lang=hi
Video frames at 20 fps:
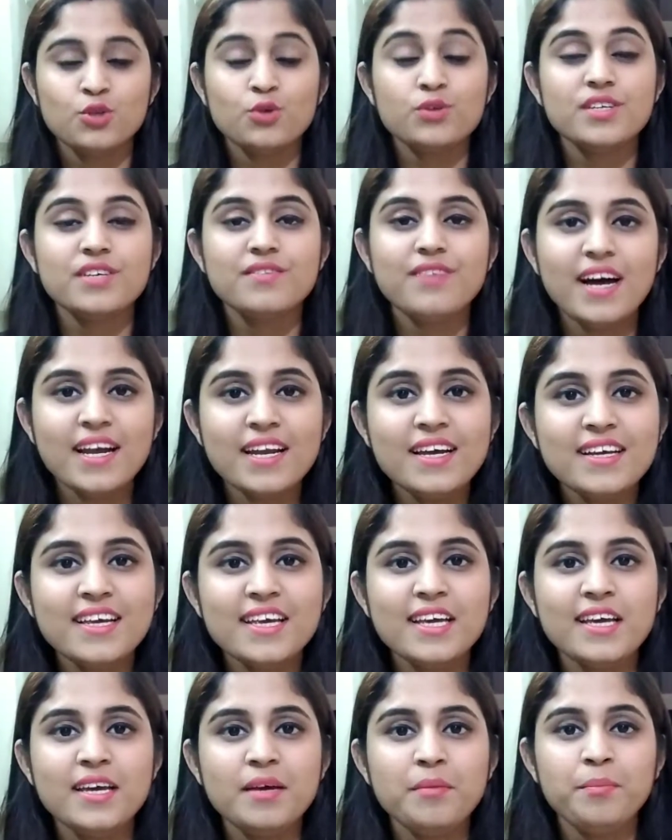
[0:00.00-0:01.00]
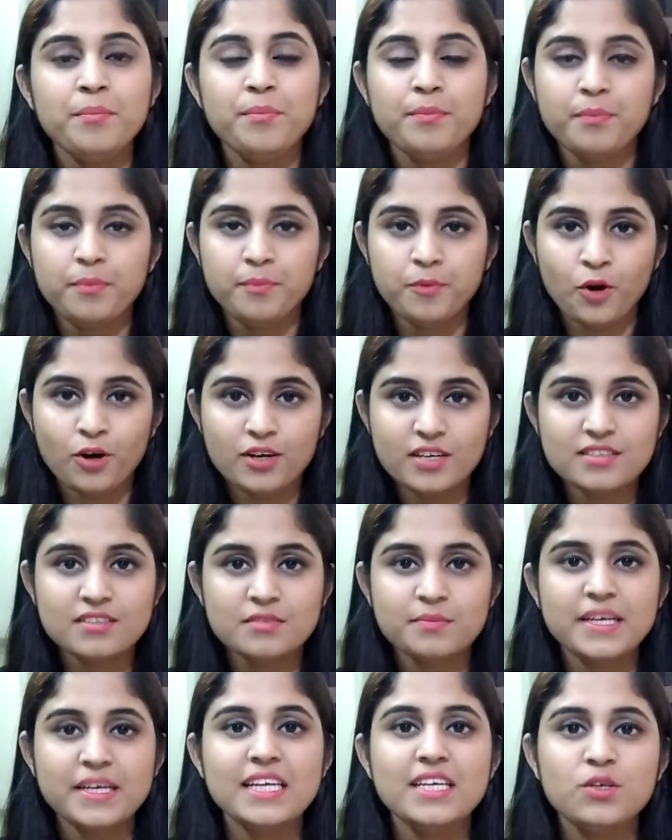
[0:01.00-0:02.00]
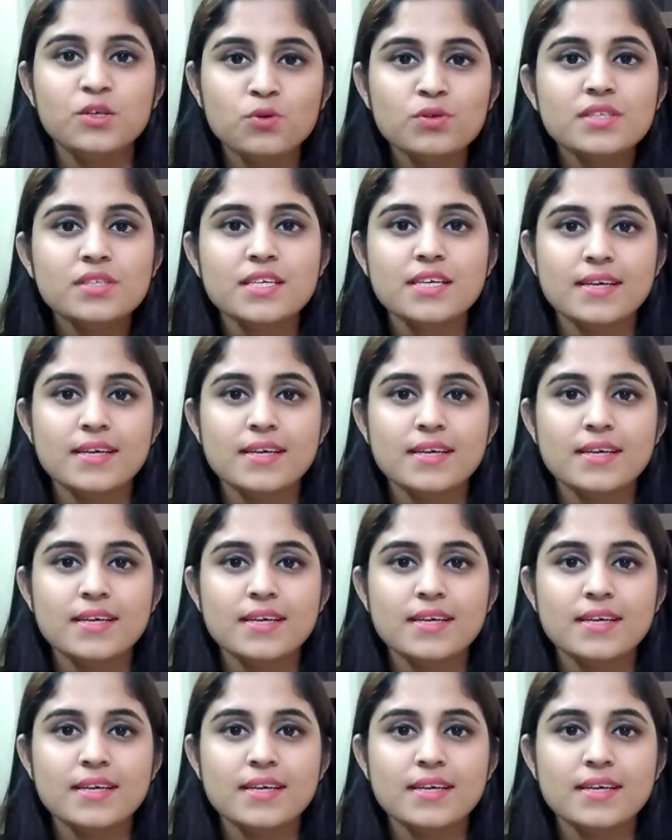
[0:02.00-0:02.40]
तो सिवाना के प्रोडक्ट्स मैंने यूज़